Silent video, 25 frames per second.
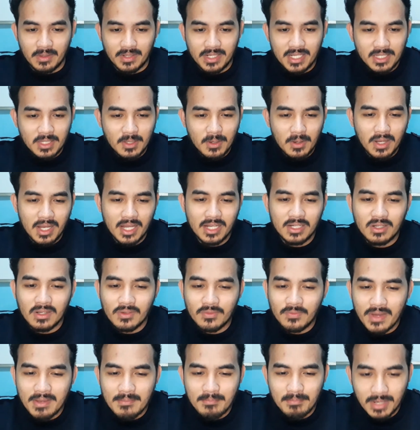Netong uh,
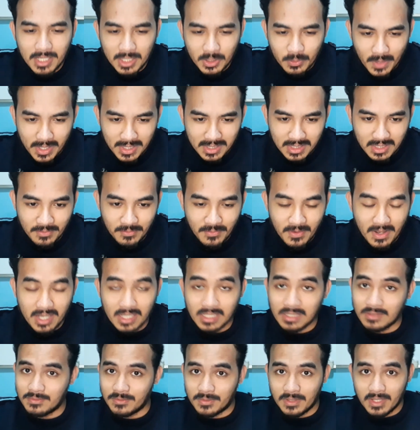November
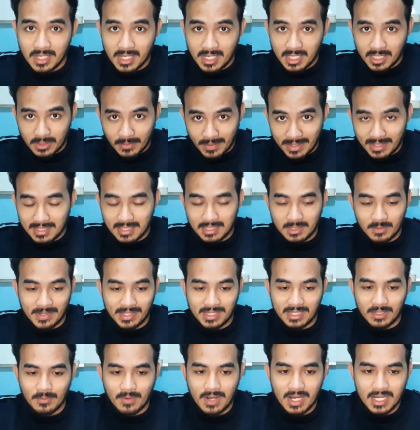25,
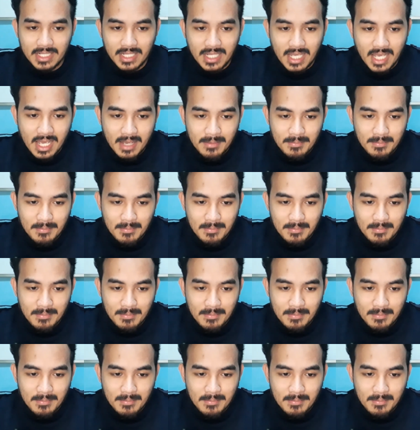2021,